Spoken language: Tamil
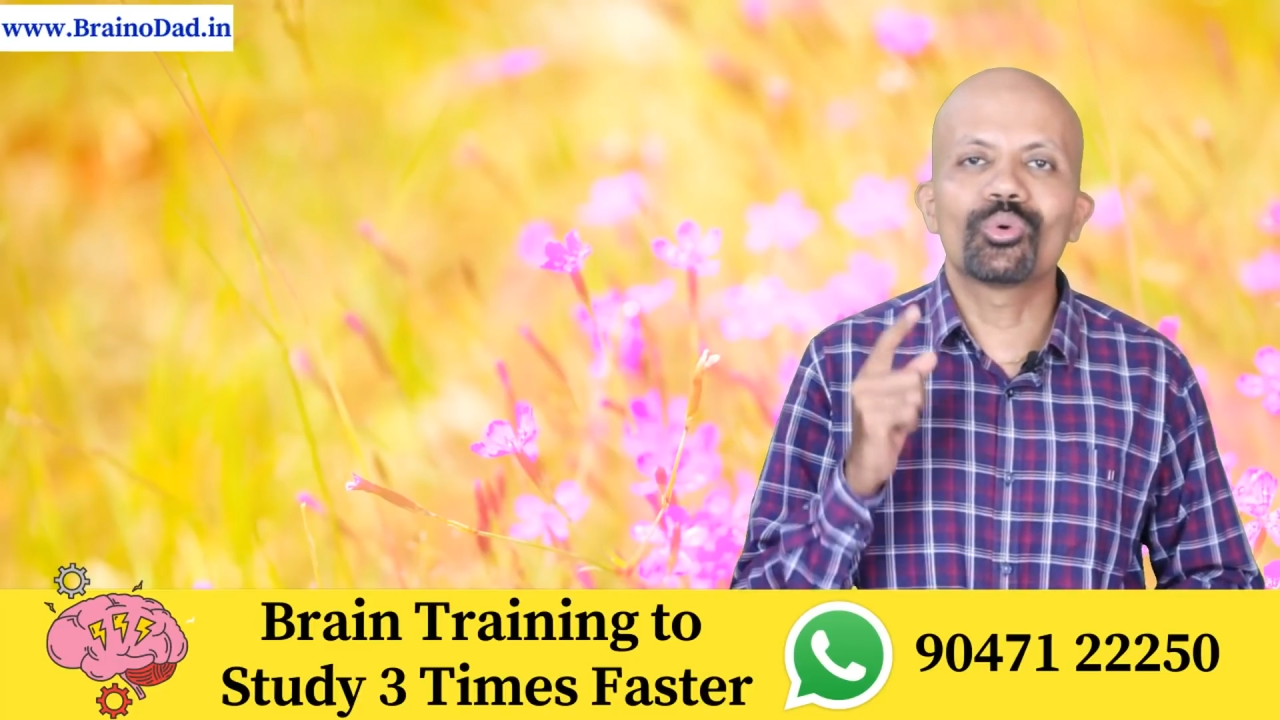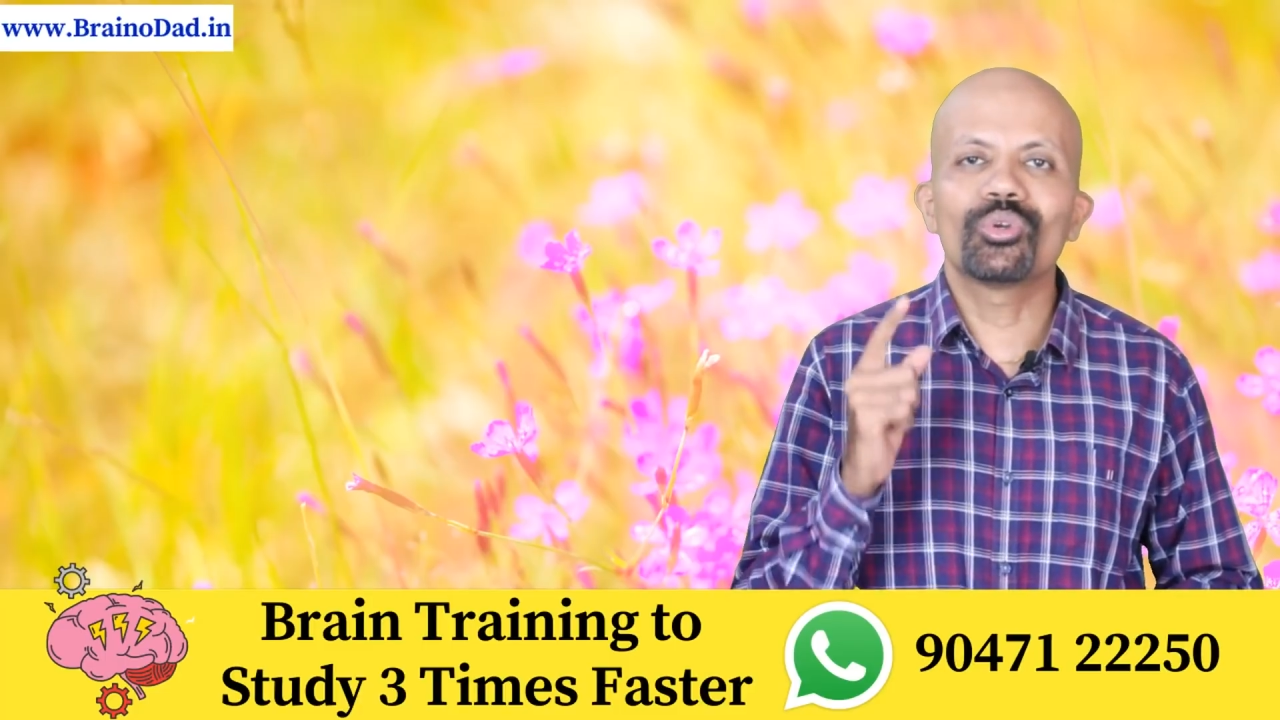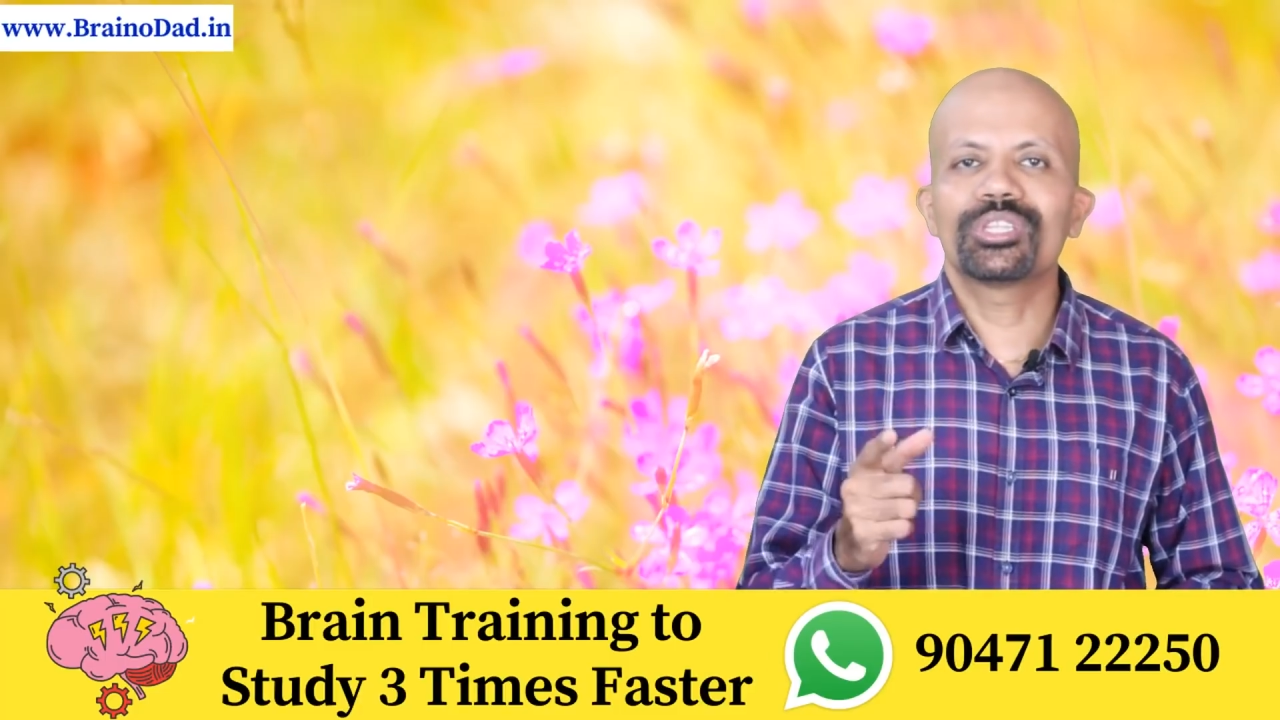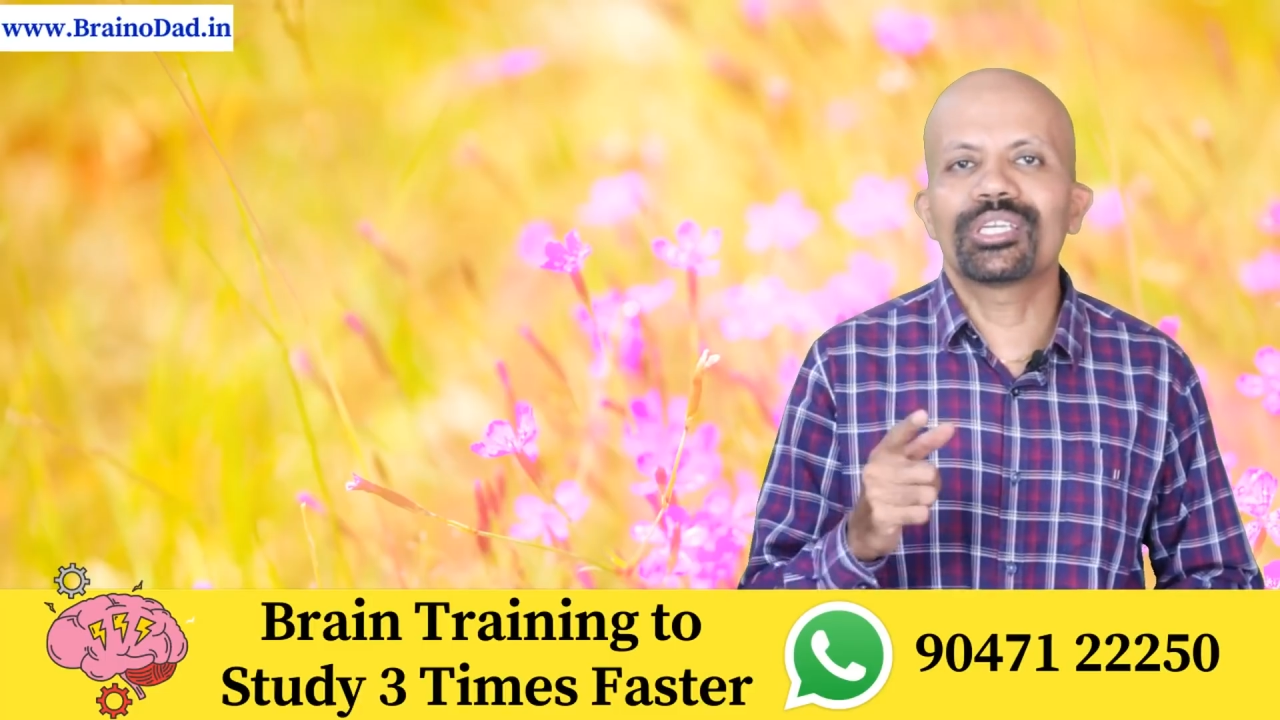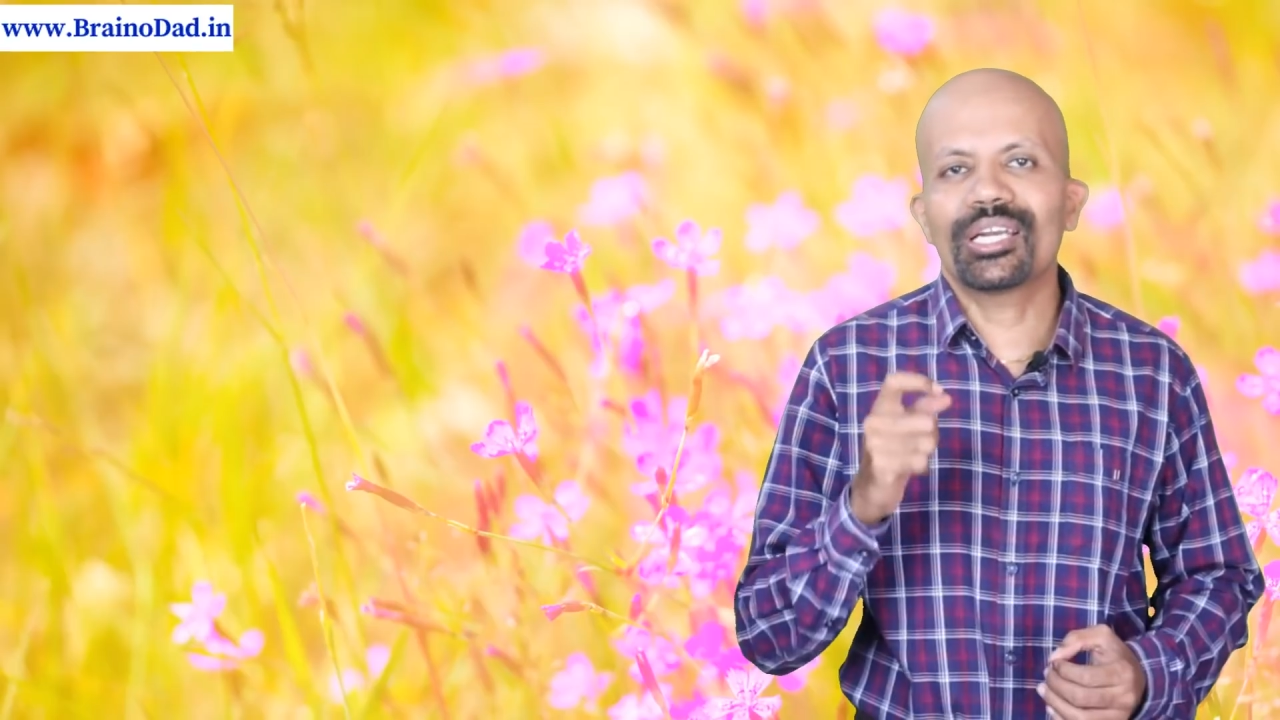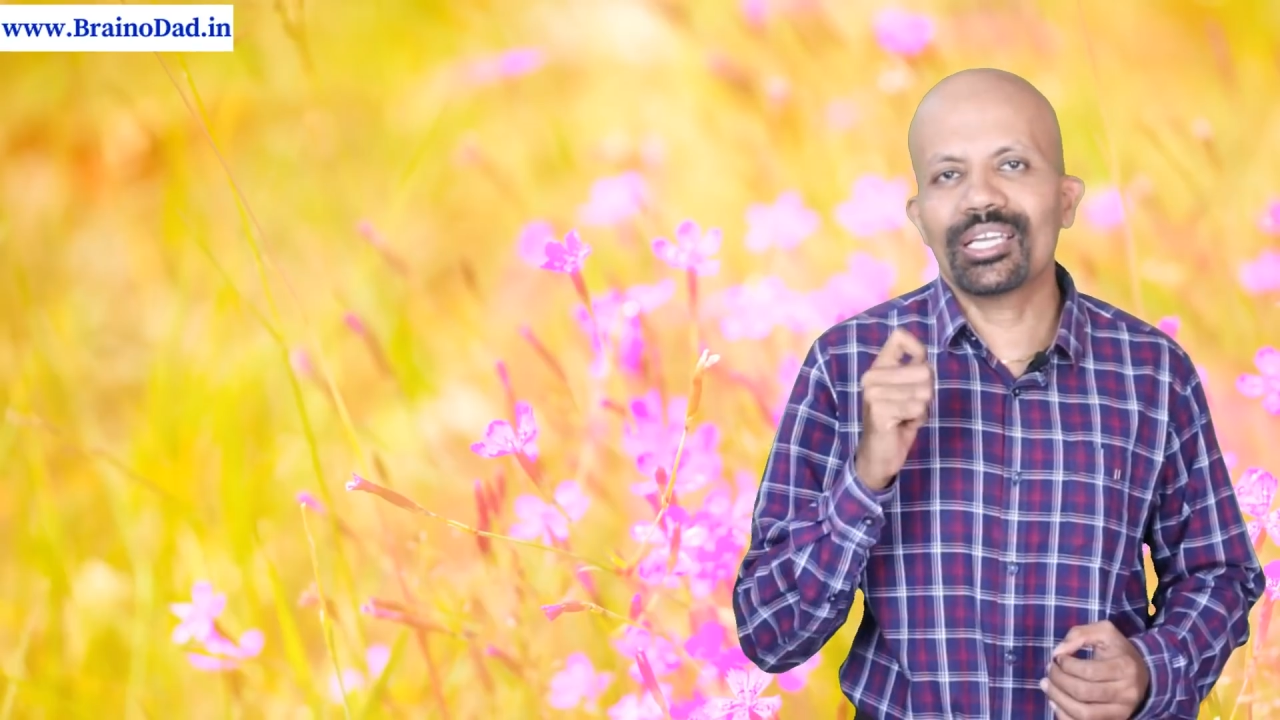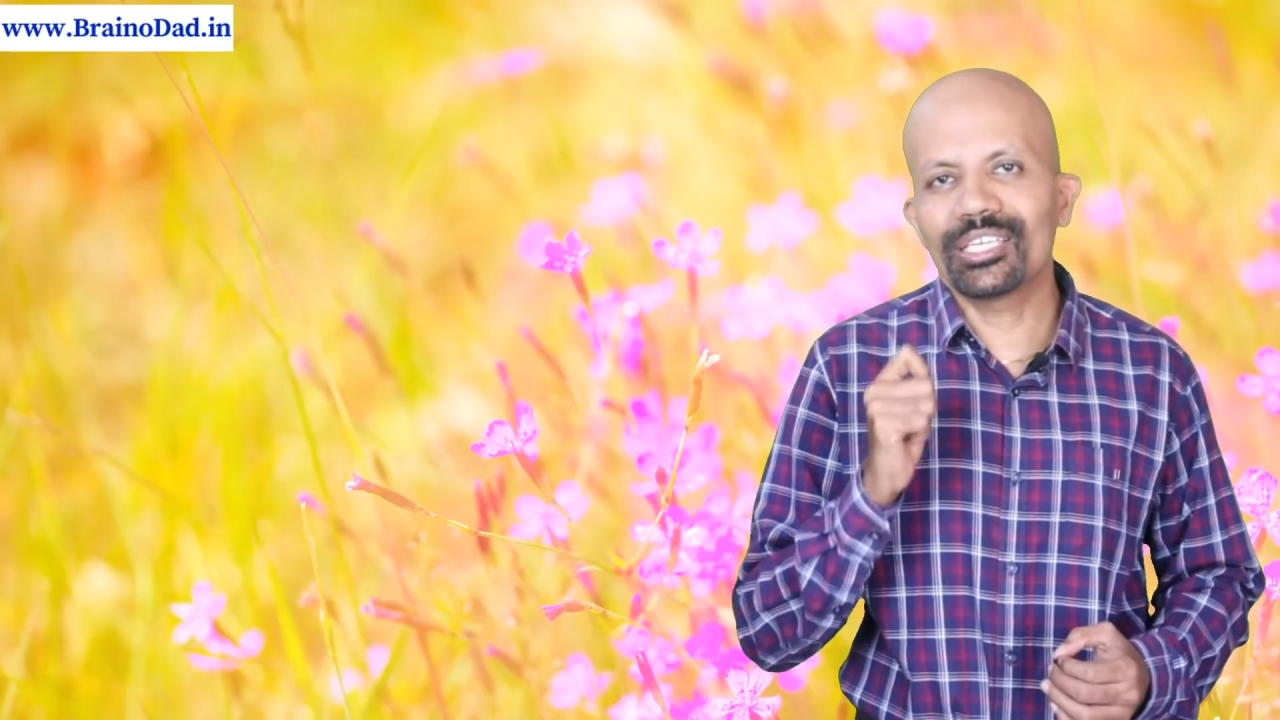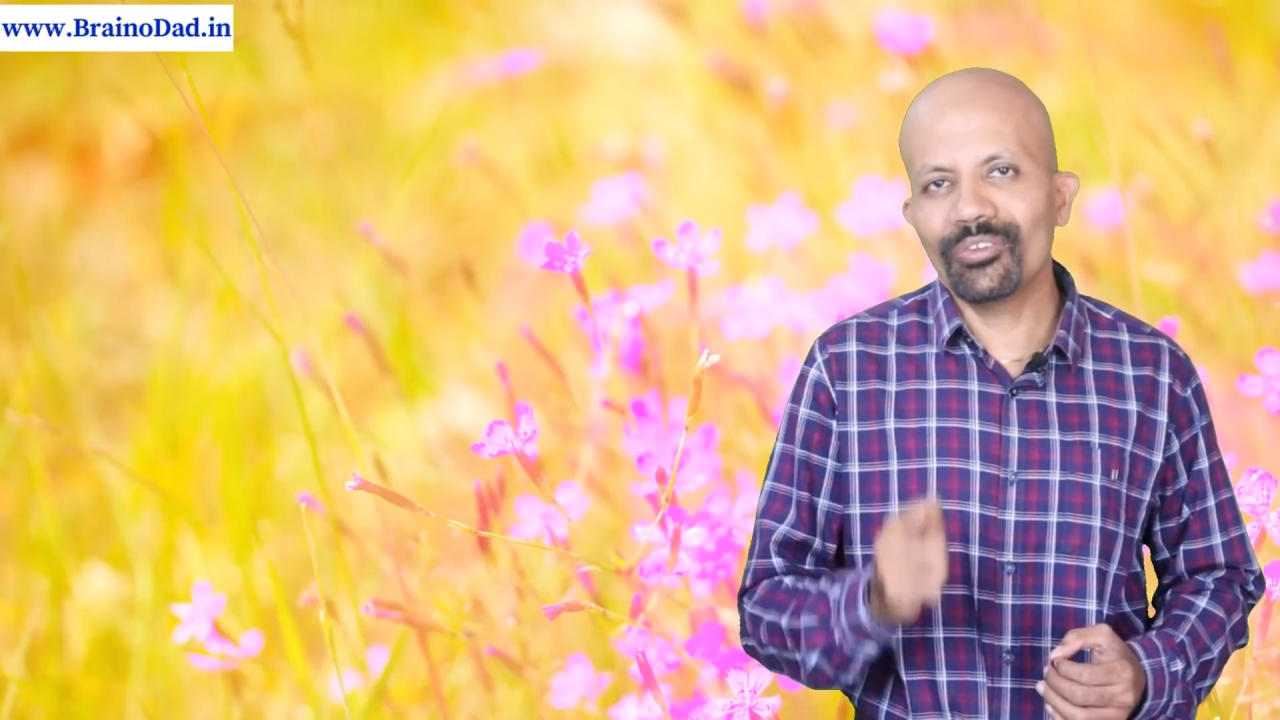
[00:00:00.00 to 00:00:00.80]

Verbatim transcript: கொடுத்துக்கிற